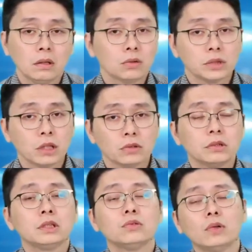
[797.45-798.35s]
股价都
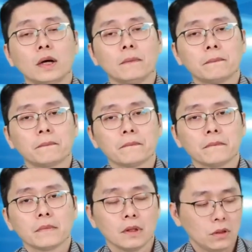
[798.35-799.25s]
是低估啊，
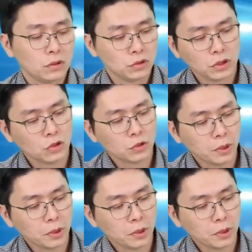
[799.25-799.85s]
所以这种股